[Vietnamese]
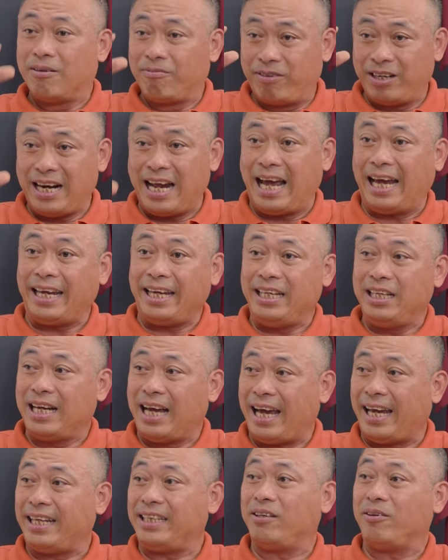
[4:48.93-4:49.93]
Vẫn hay, nhưng
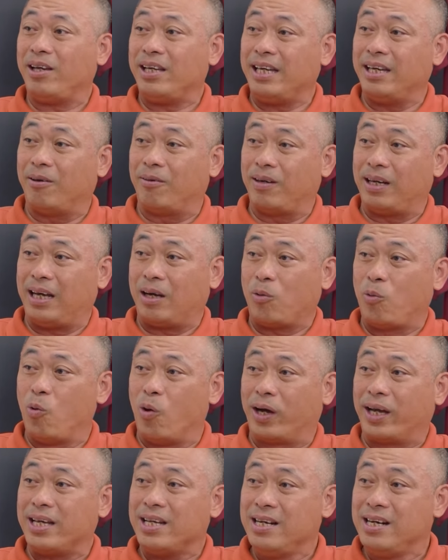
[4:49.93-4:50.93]
hay theo cái kiểu là
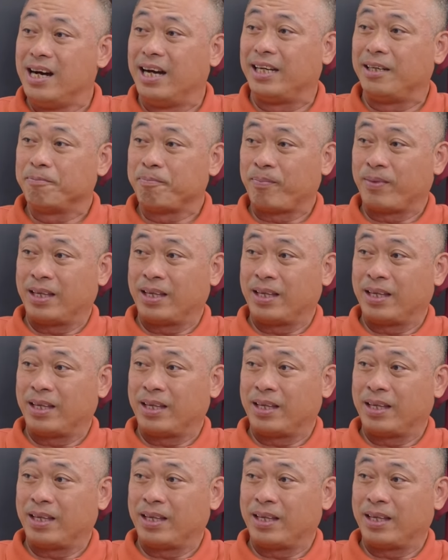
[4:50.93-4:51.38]
của cái người